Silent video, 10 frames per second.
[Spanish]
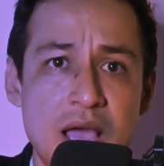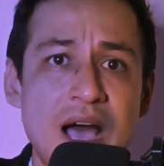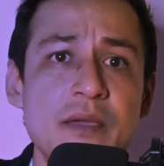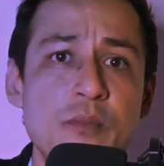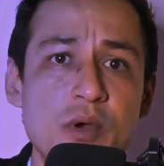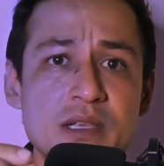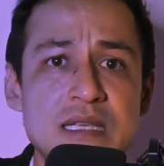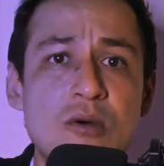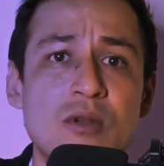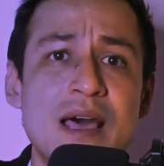Ahí
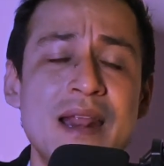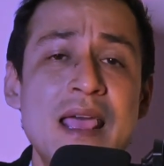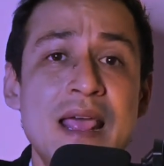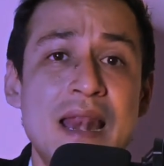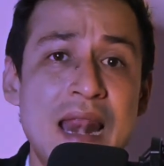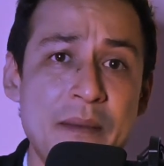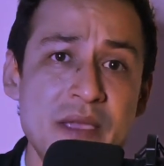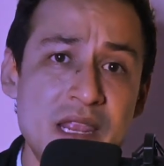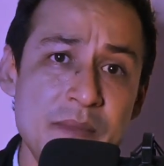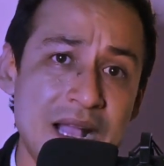puedes ahorrar la
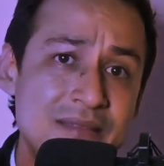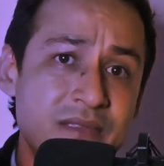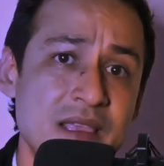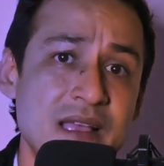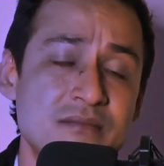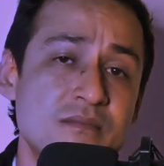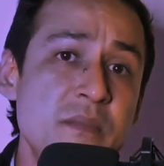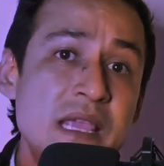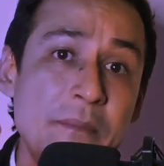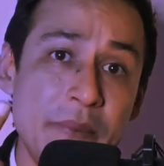mínima cantidad,
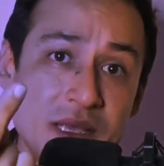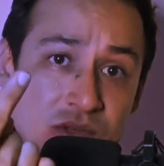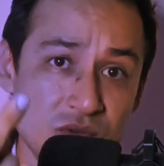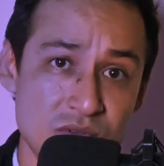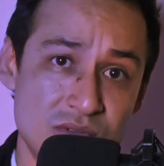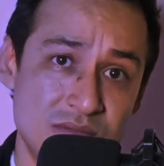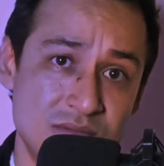mil pesos,